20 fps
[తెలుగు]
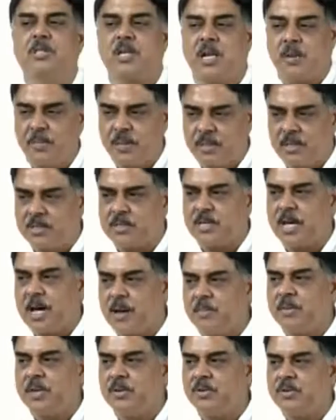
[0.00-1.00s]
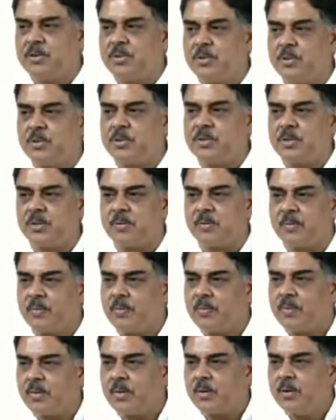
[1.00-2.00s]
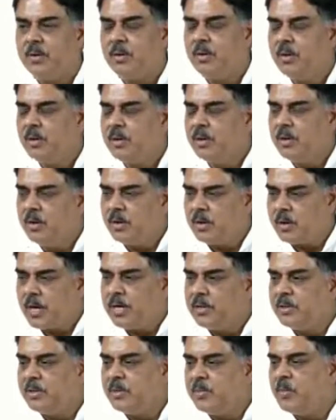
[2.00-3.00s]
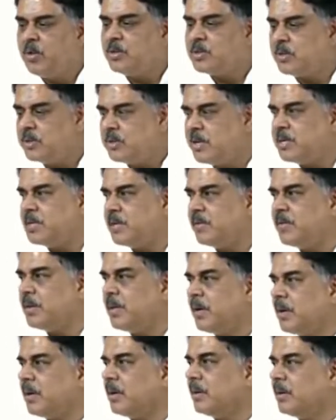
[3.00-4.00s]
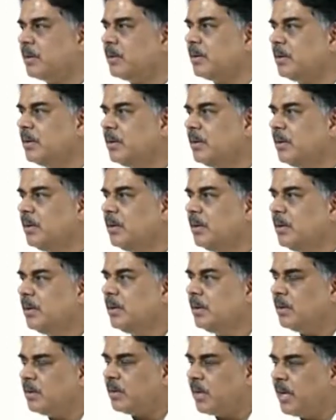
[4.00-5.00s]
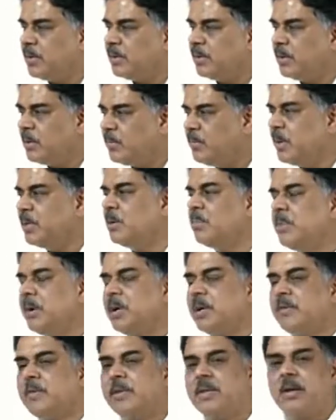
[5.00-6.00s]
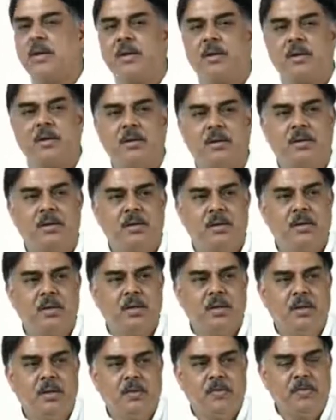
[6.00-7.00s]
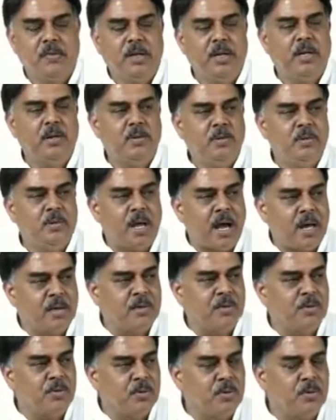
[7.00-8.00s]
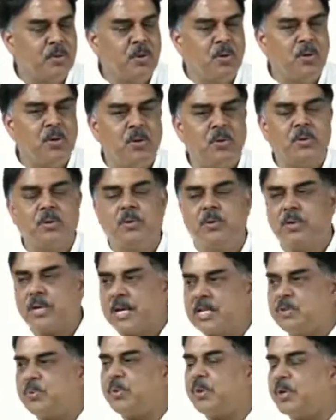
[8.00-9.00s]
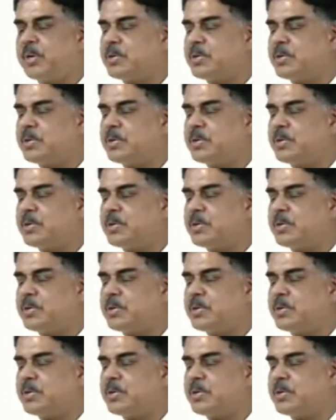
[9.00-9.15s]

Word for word: బాధ్యతను తగ్గించడం దారుణమని తెలిపారు ఉద్యోగులకు రావాల్సిన డిఏలను గతంలో ఎక్కువ ఇచ్చాం కాబట్టి ఇప్పుడు హెచ్ఎస్సీ రుణం